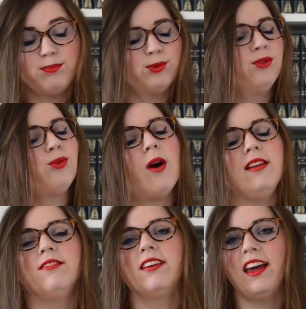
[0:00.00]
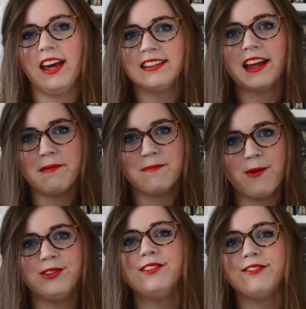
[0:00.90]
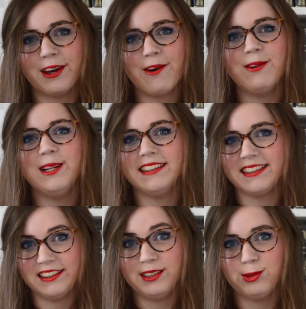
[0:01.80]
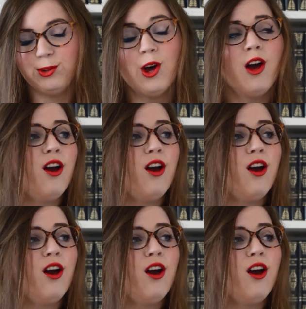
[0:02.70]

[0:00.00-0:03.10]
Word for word: pourtant trois livres extrêmement différents les uns des autres,